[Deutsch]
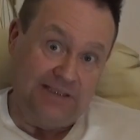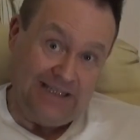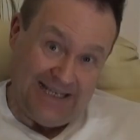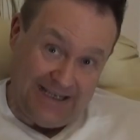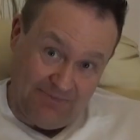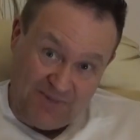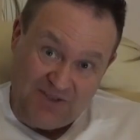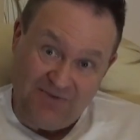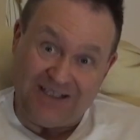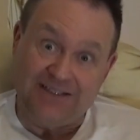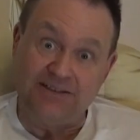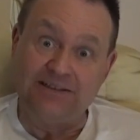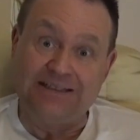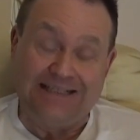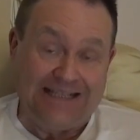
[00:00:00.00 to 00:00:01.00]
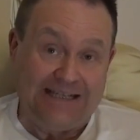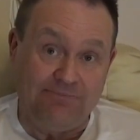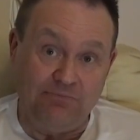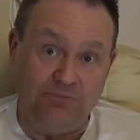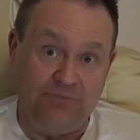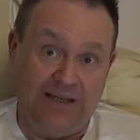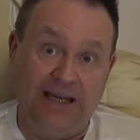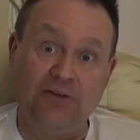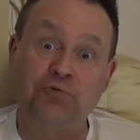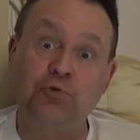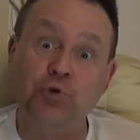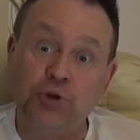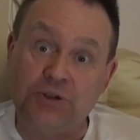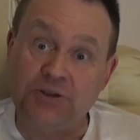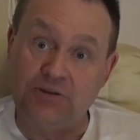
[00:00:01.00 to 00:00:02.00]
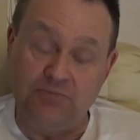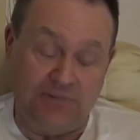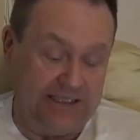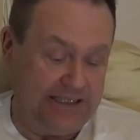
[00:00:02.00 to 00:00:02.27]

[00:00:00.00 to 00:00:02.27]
lebenswerteren Leben, erfüllterem